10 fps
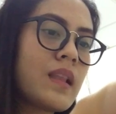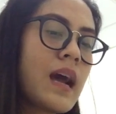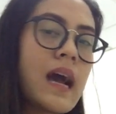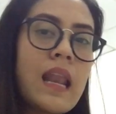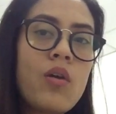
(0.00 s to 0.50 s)
นะ
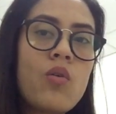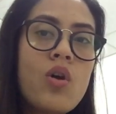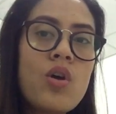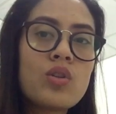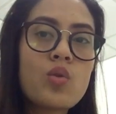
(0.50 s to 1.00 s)
คะ แล้ว
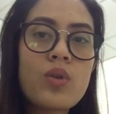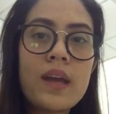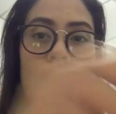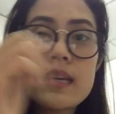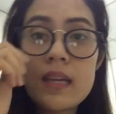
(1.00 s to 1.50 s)
ตรงไหน
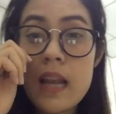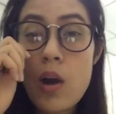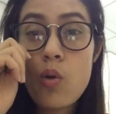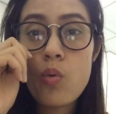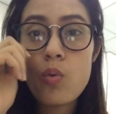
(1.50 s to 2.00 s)
ที่เรา
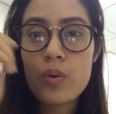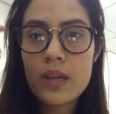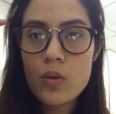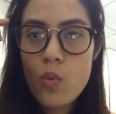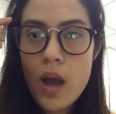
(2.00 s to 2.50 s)

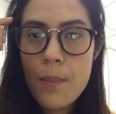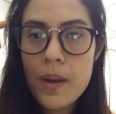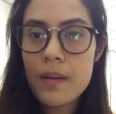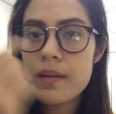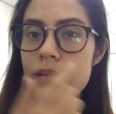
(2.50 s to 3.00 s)
คิดว่ามั
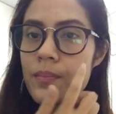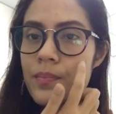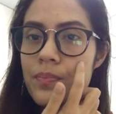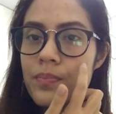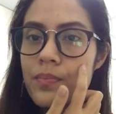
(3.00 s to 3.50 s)
น
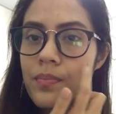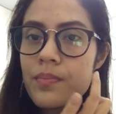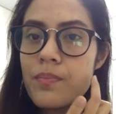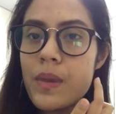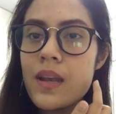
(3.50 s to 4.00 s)

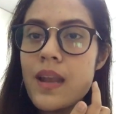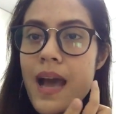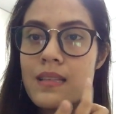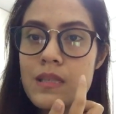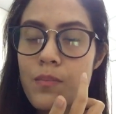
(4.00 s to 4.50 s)
เป็นดั
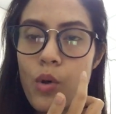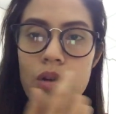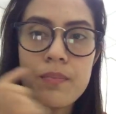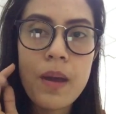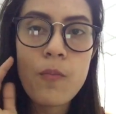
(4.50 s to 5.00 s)
กสปอต
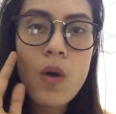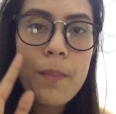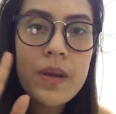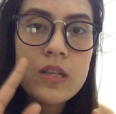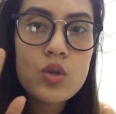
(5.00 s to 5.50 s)
แบบว่า
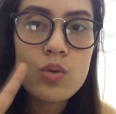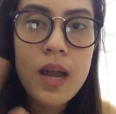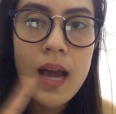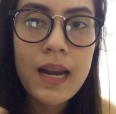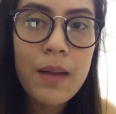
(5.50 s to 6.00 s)
เป็นจุด
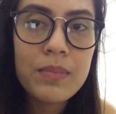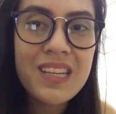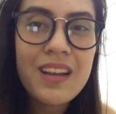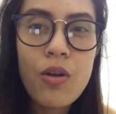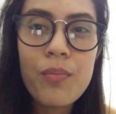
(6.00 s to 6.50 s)
ด่างดำที่
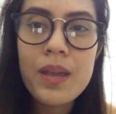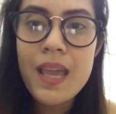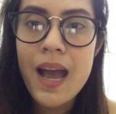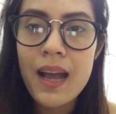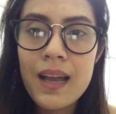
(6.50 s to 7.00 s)
เราไม่อ
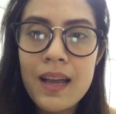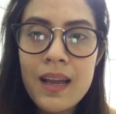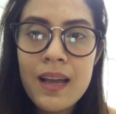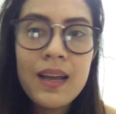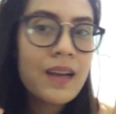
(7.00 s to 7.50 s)
ยาก
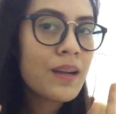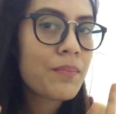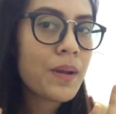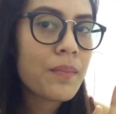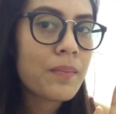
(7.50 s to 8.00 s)
มัน